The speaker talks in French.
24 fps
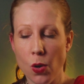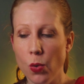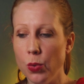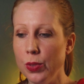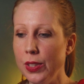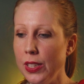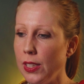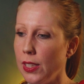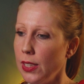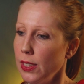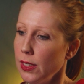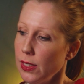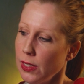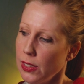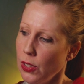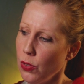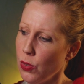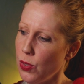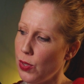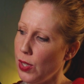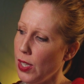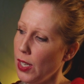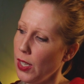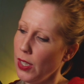On est
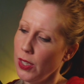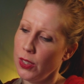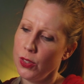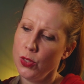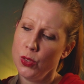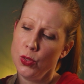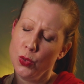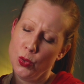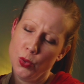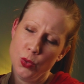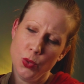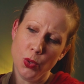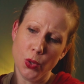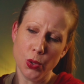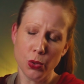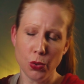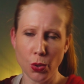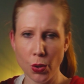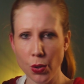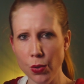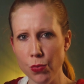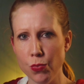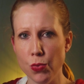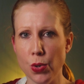dans un
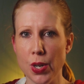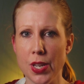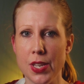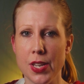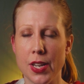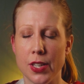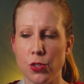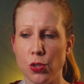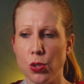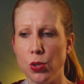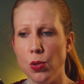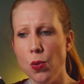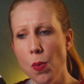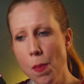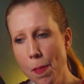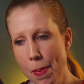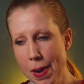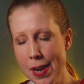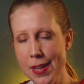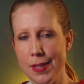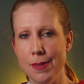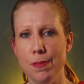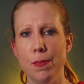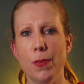autre voyage
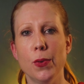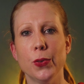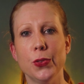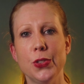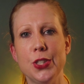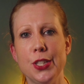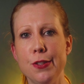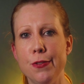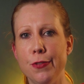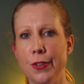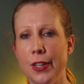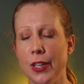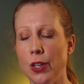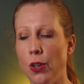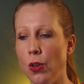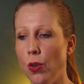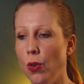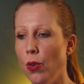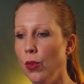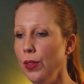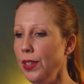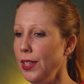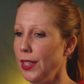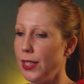complètement différent.